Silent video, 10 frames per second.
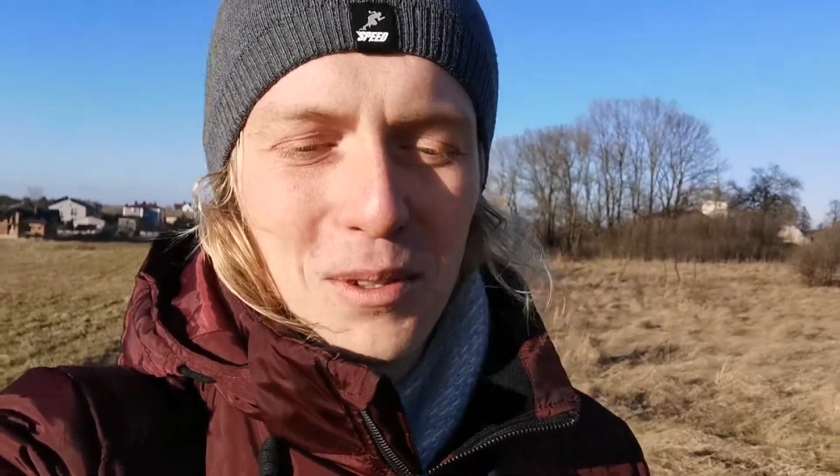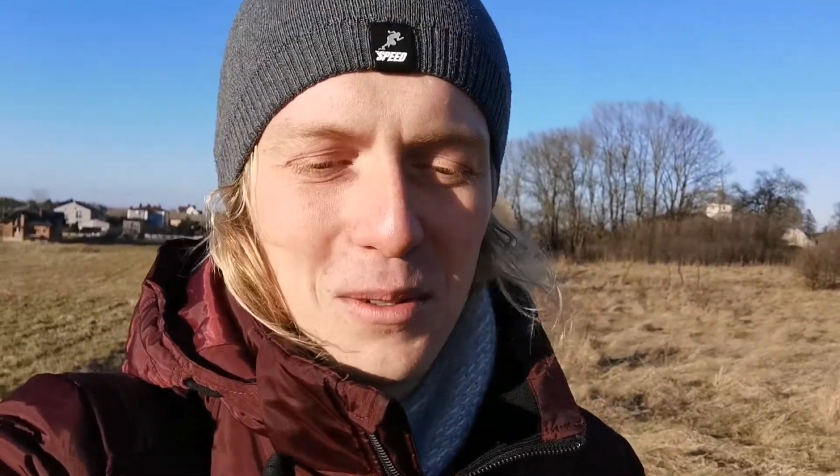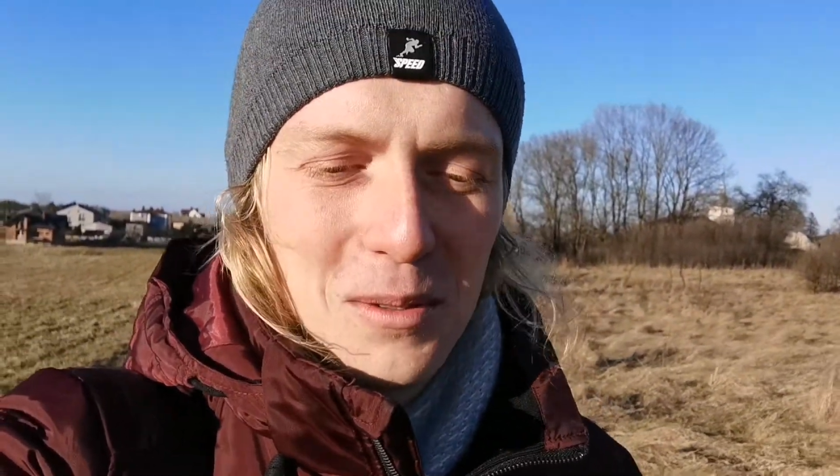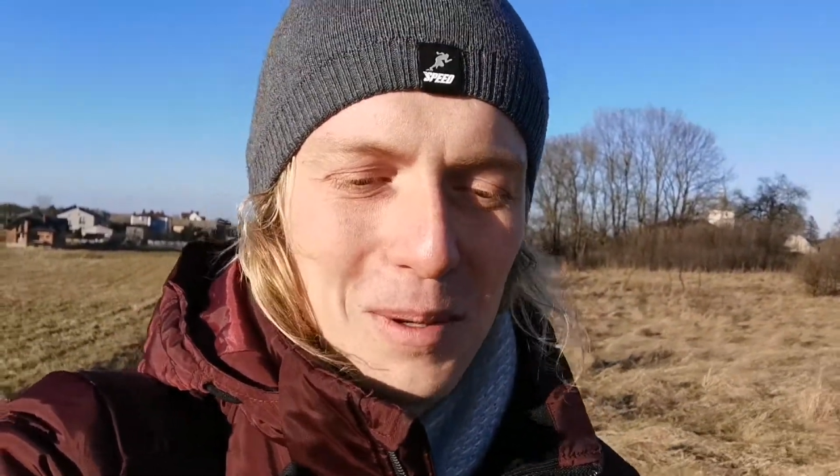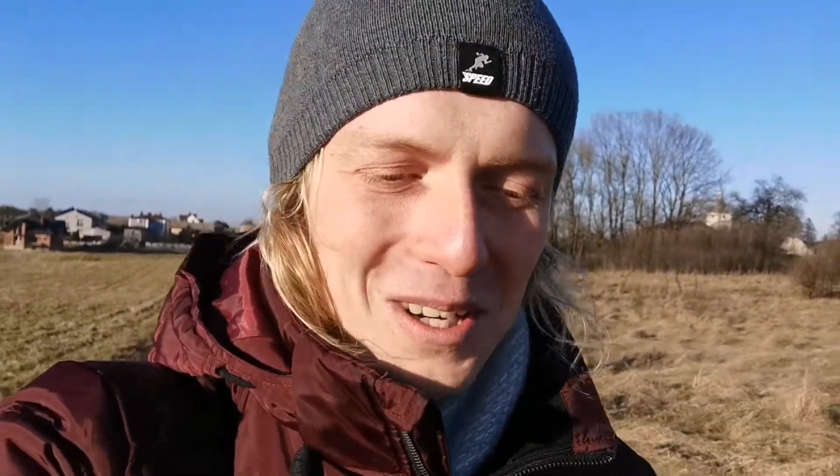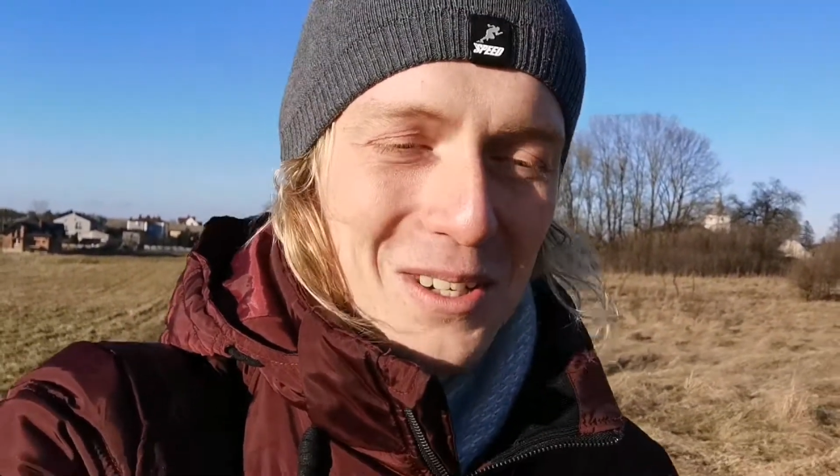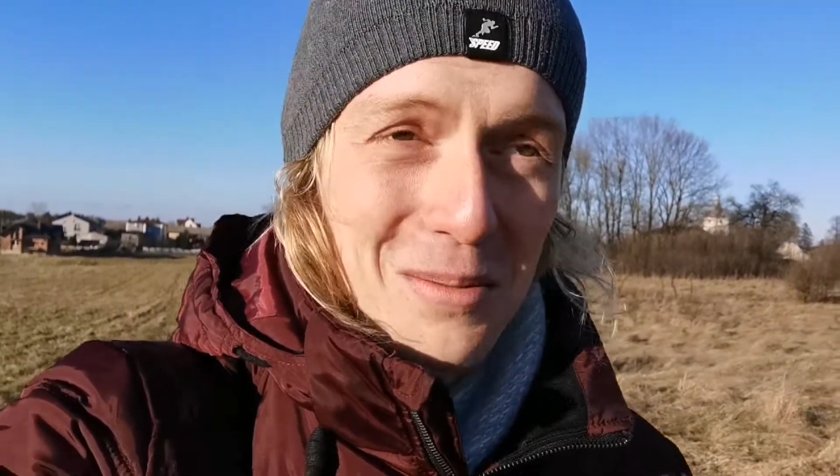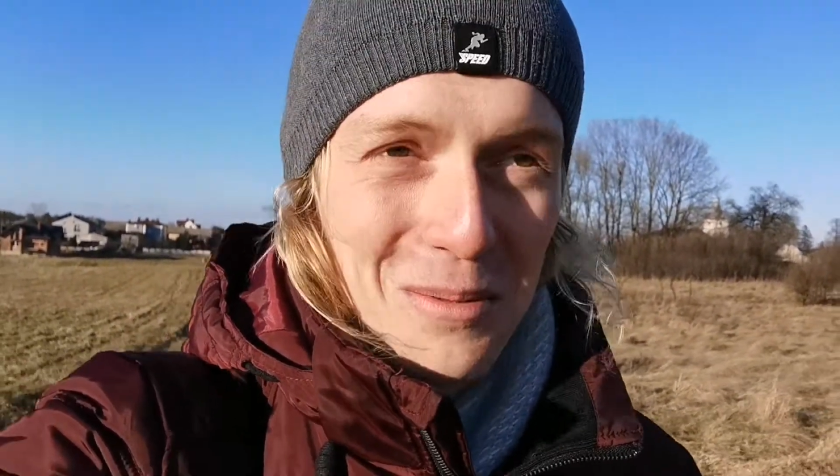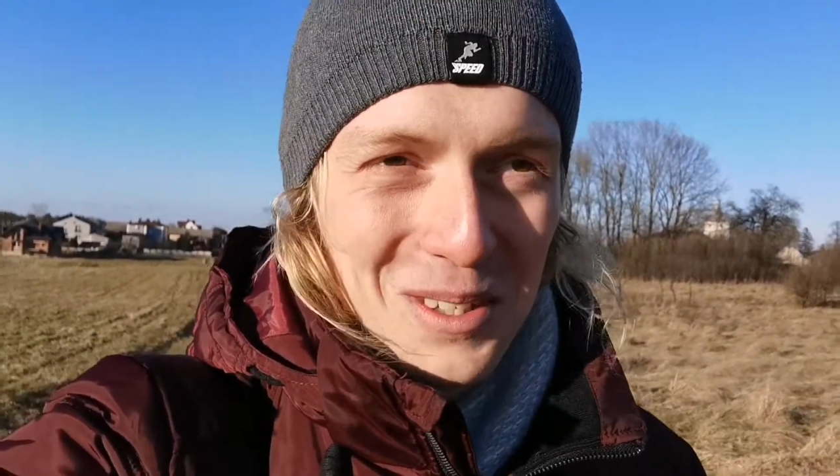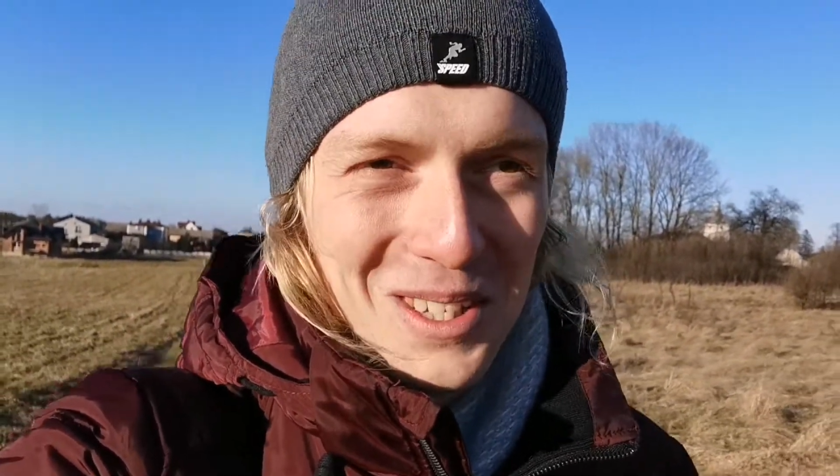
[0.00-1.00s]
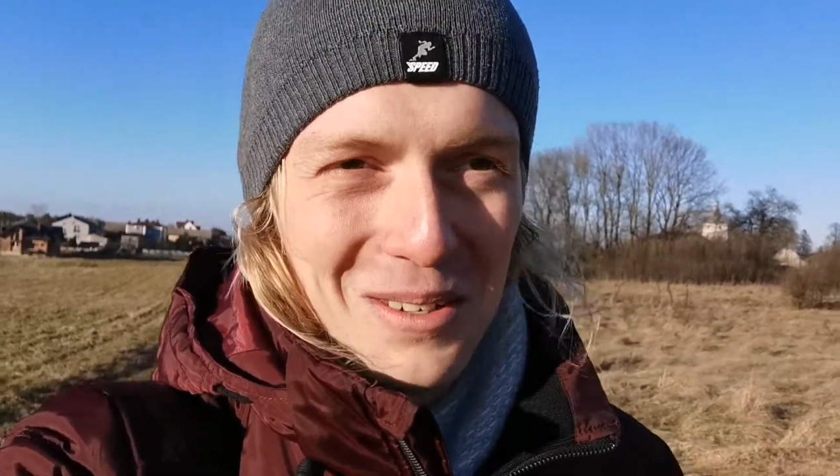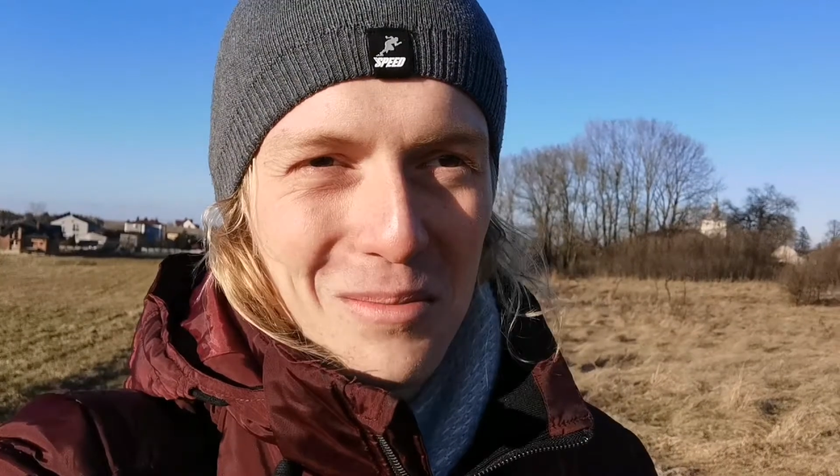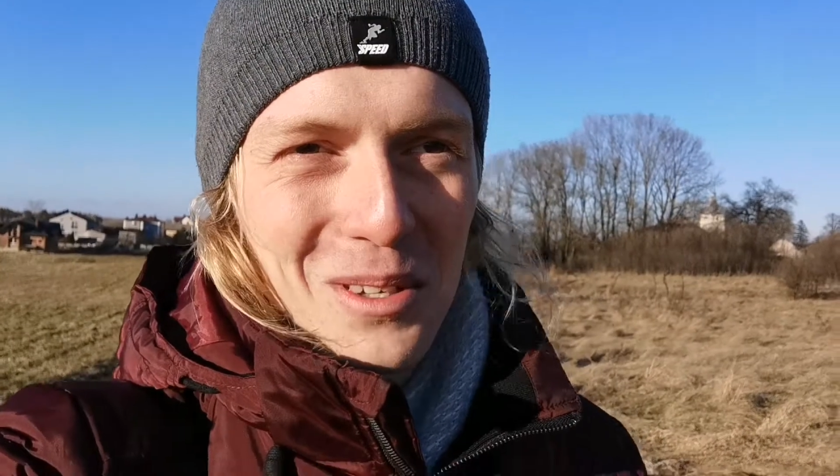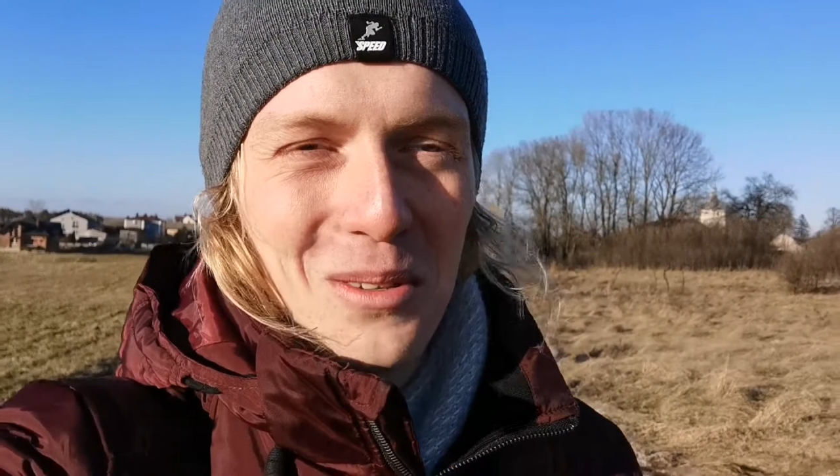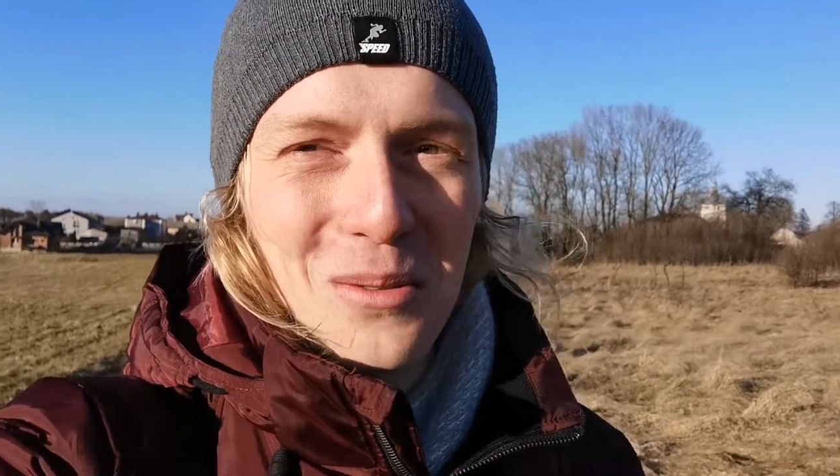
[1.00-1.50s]
potem sprężyć, mam nadzieję,
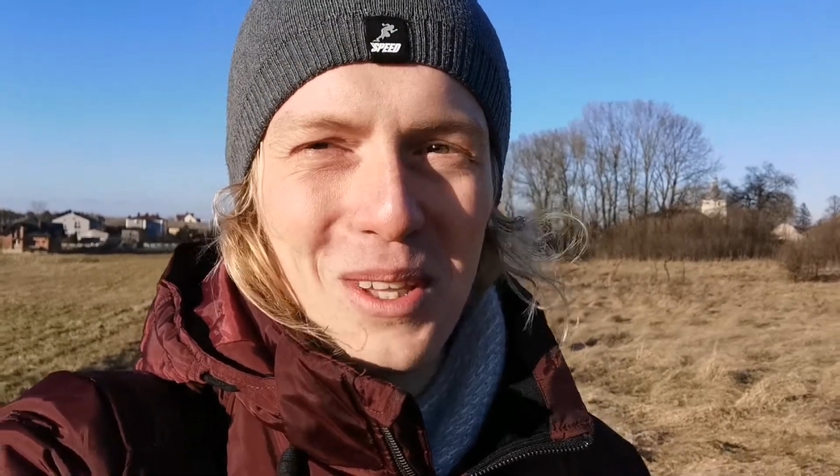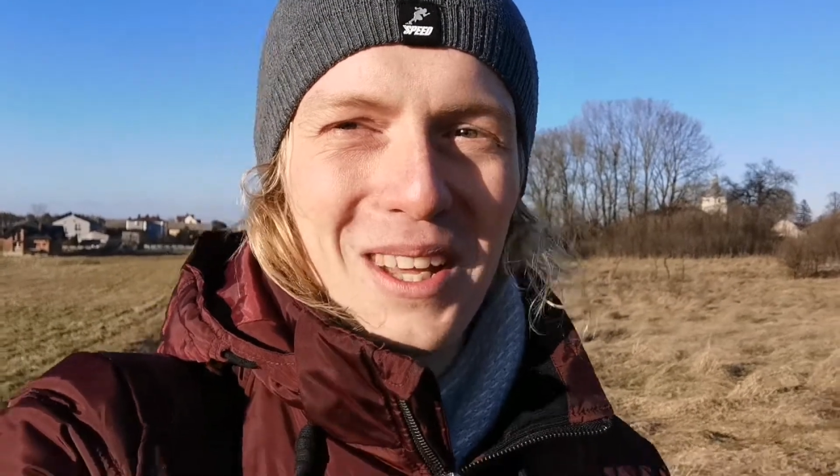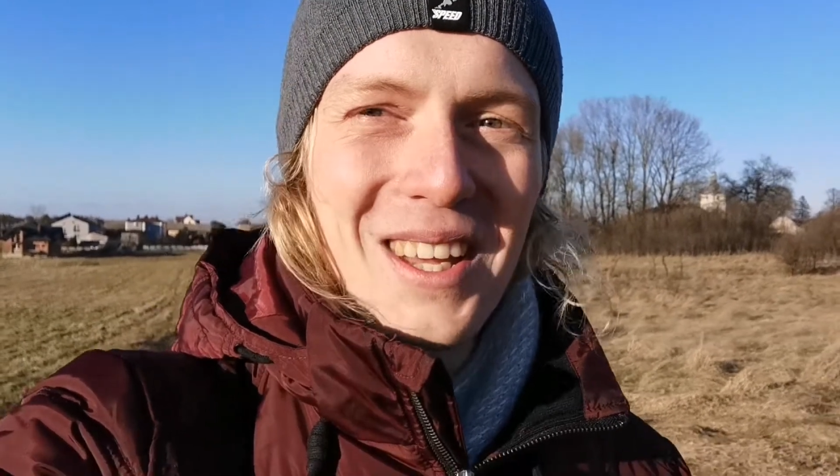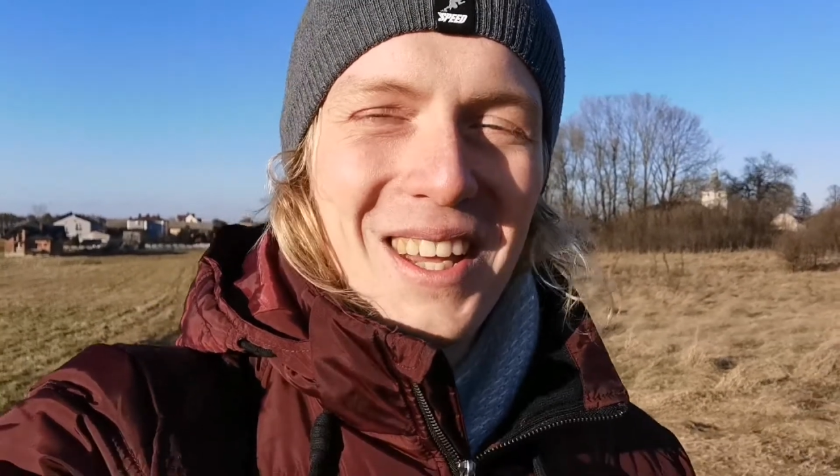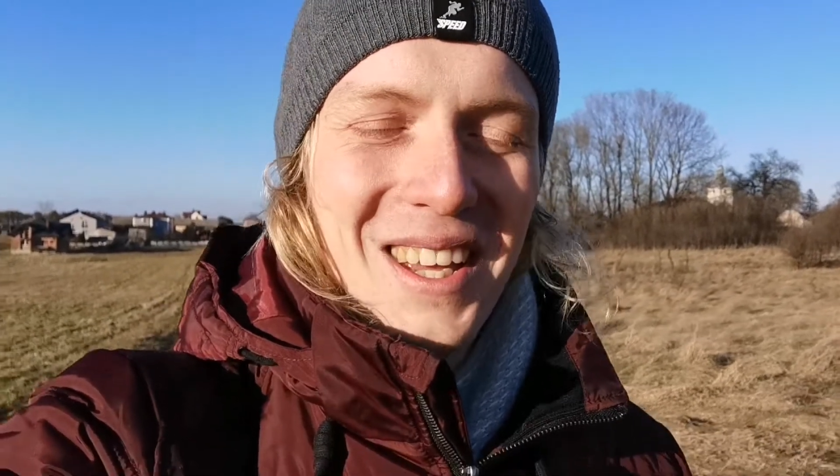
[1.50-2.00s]
że mi się to uda